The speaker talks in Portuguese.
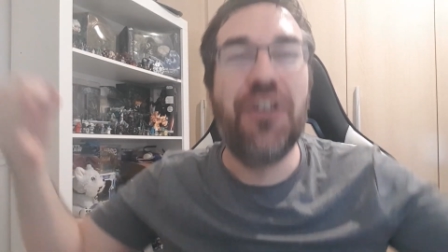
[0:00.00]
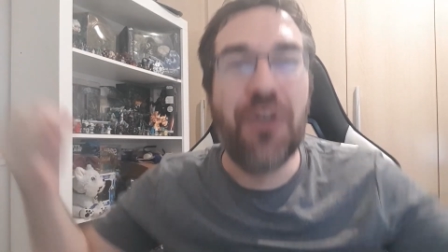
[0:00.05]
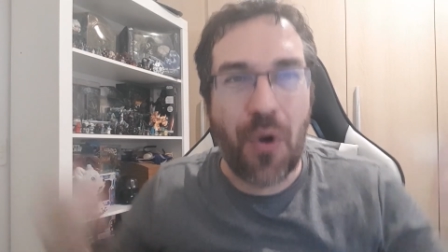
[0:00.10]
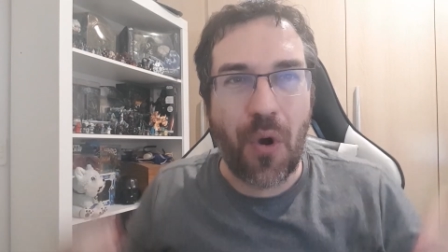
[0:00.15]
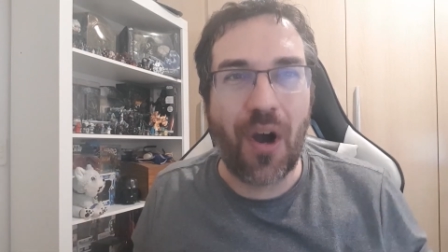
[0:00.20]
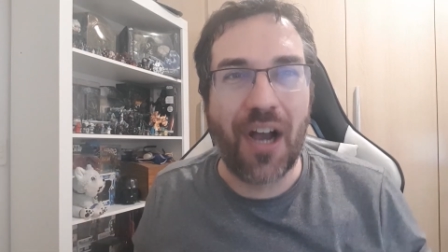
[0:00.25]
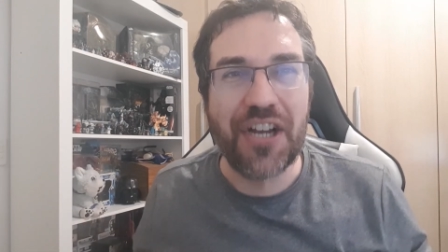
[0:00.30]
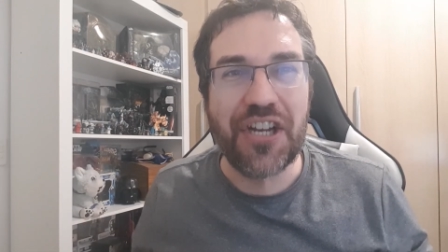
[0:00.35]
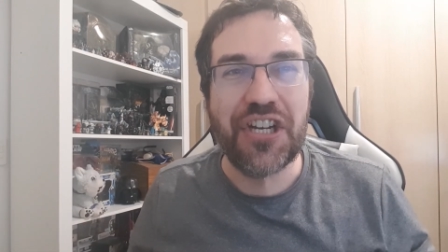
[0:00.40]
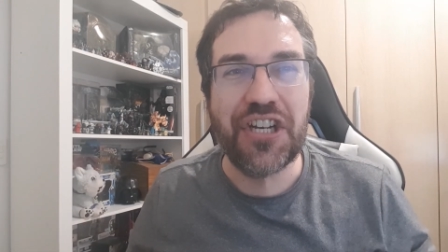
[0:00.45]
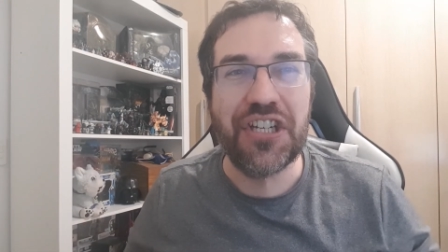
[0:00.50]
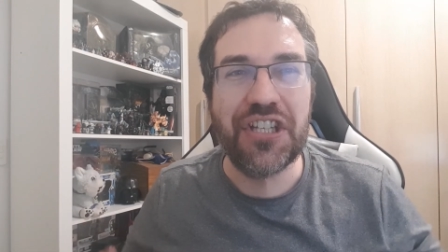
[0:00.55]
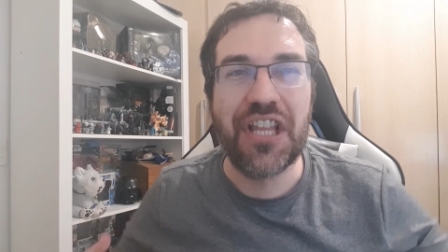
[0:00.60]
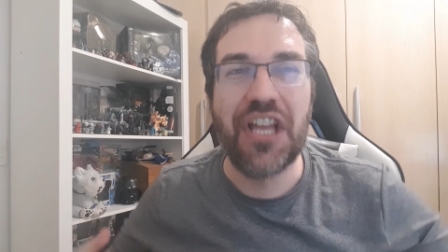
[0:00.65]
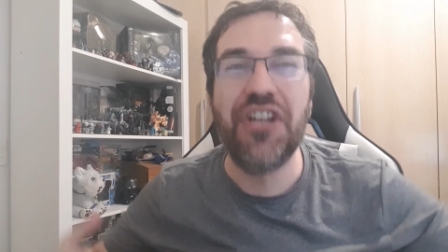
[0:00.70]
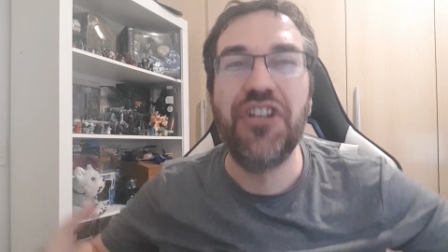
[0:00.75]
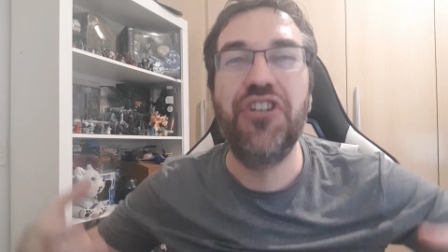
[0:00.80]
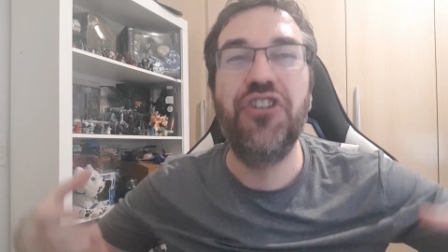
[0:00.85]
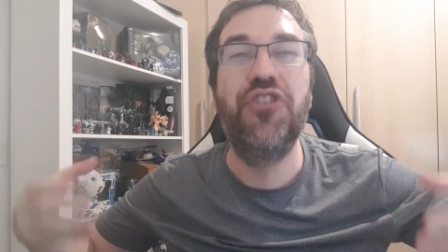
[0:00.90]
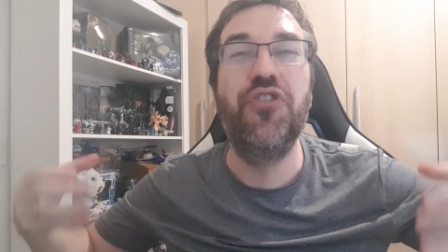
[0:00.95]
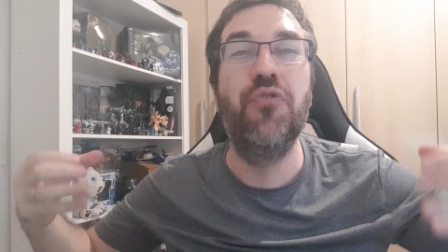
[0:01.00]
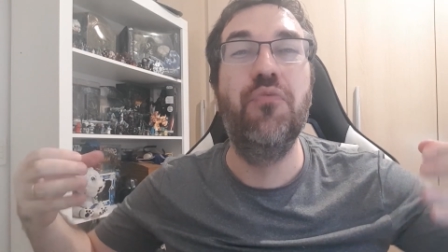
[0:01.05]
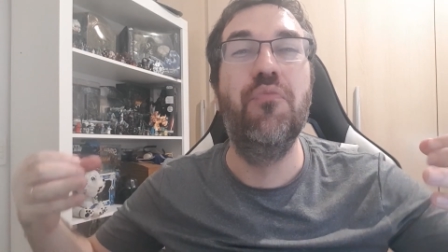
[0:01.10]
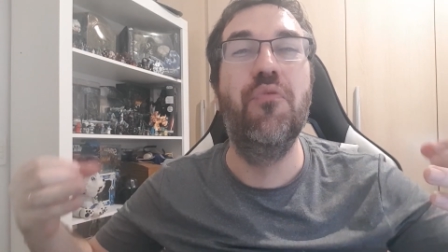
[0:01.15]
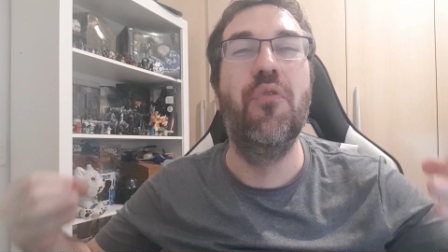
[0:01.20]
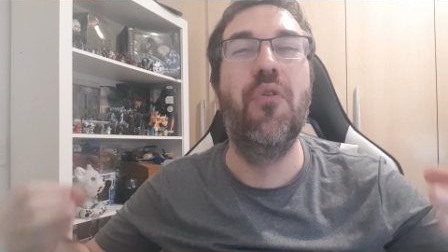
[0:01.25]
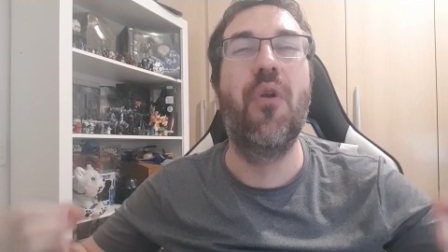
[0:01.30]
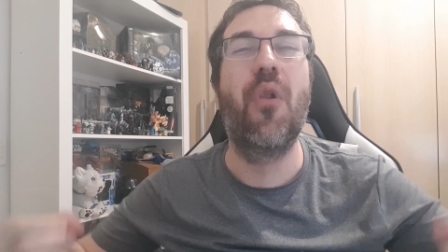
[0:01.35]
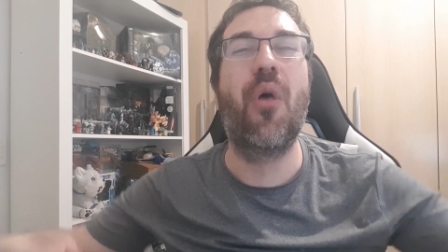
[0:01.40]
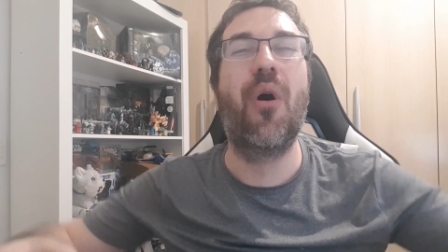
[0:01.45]
costas de um
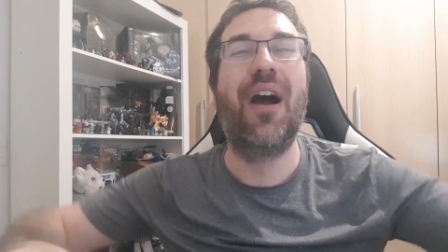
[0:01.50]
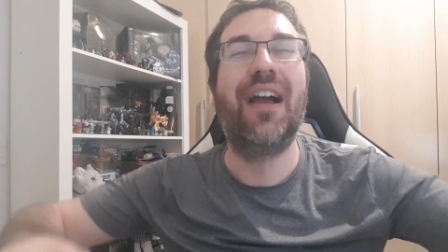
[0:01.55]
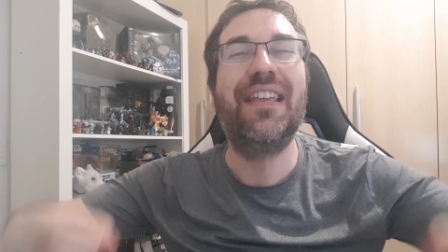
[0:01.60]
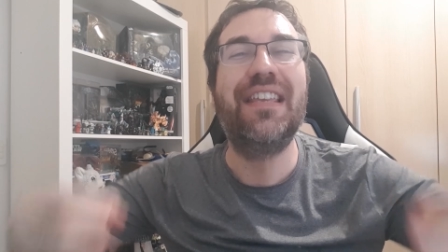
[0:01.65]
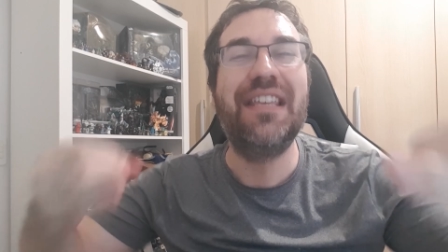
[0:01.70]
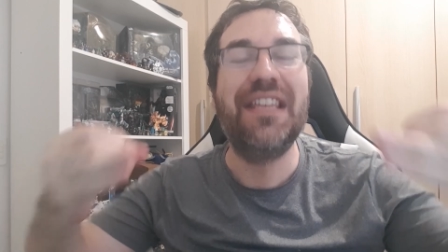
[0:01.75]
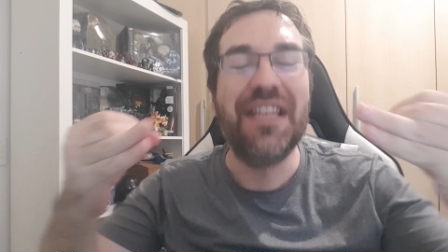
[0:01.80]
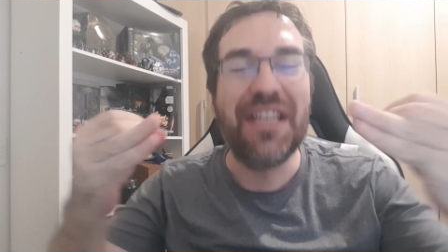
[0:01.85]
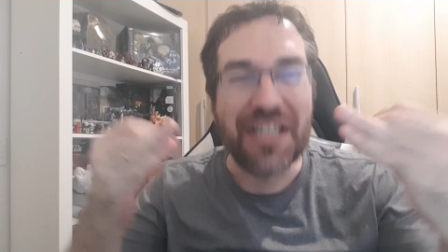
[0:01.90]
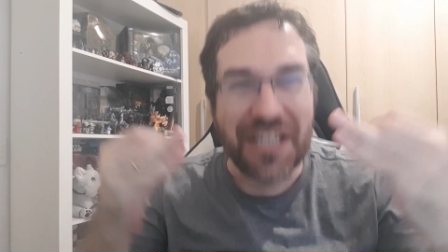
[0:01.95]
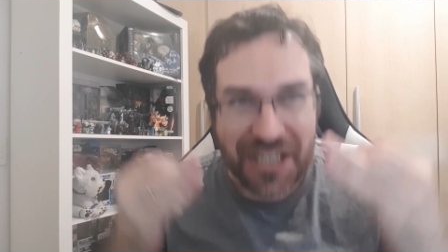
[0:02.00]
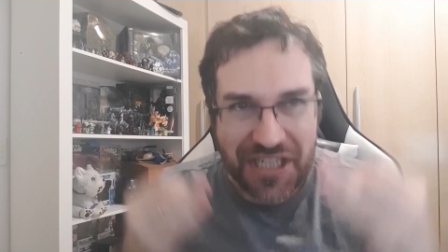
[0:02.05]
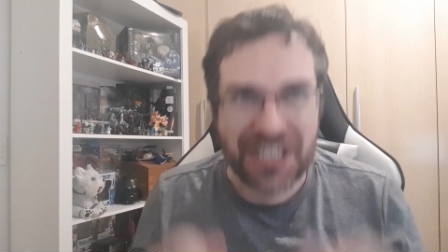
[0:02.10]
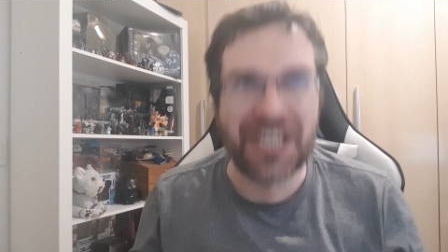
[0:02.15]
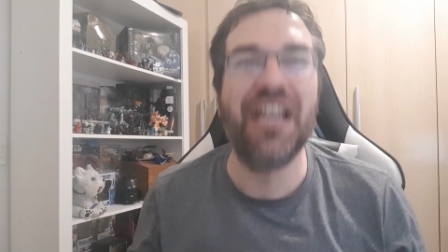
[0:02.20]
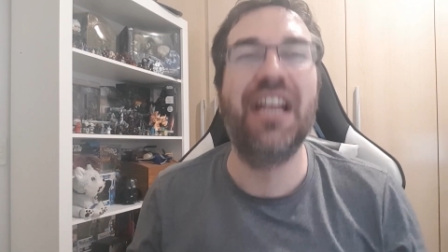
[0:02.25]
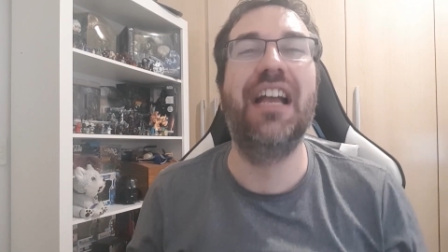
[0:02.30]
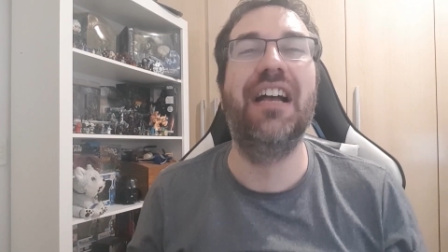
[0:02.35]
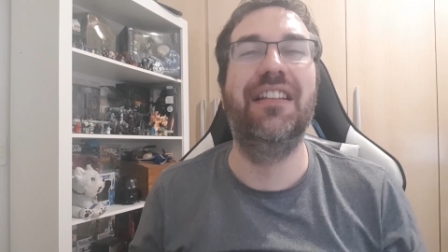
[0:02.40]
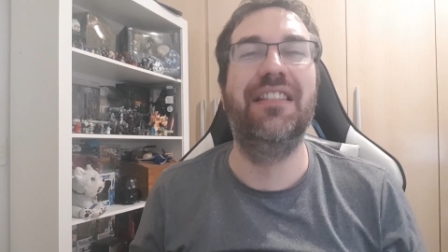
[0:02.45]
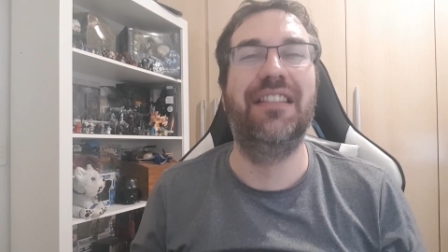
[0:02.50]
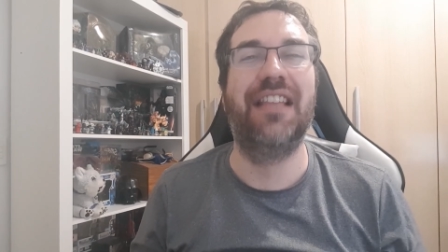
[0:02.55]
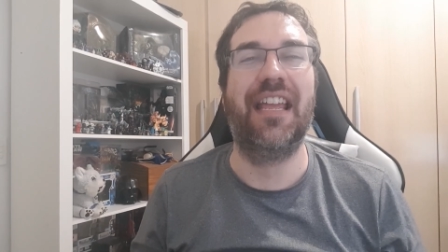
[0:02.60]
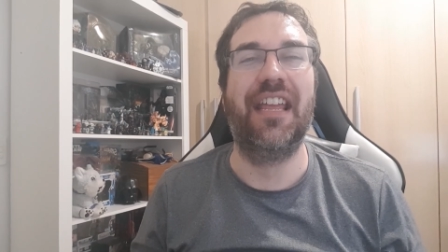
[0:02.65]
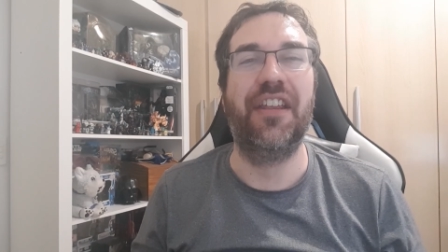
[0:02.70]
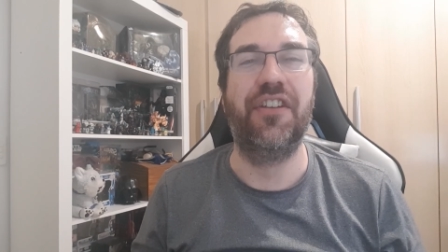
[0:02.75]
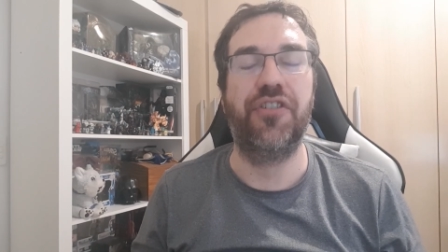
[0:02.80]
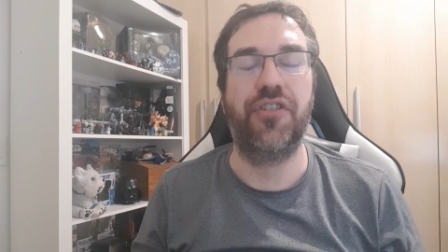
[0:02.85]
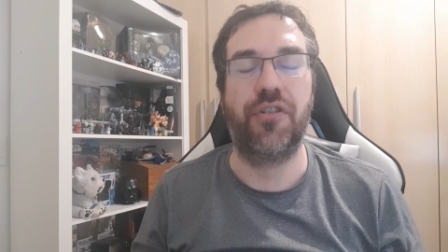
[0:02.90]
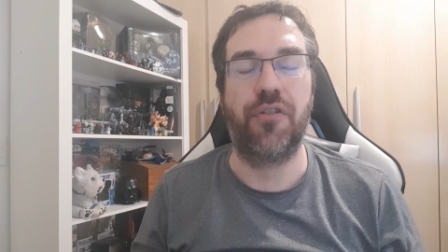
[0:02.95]
Murloc
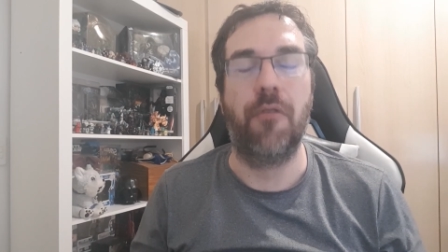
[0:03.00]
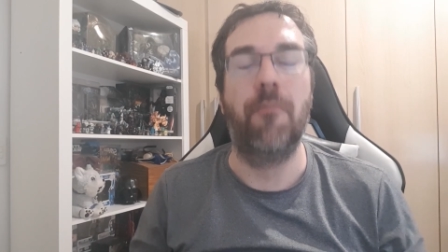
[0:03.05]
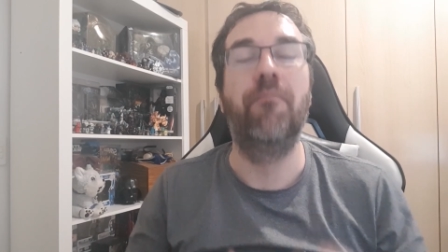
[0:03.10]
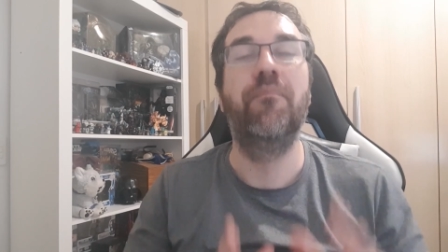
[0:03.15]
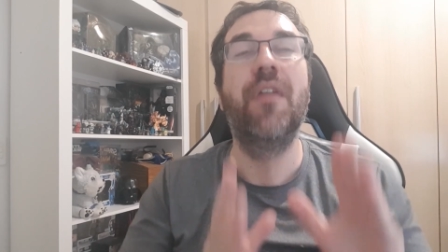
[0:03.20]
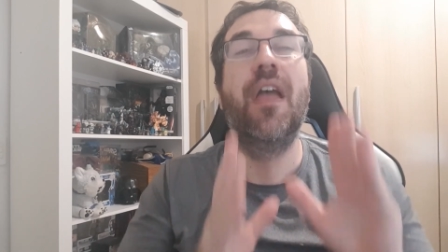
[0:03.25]
gigantesco.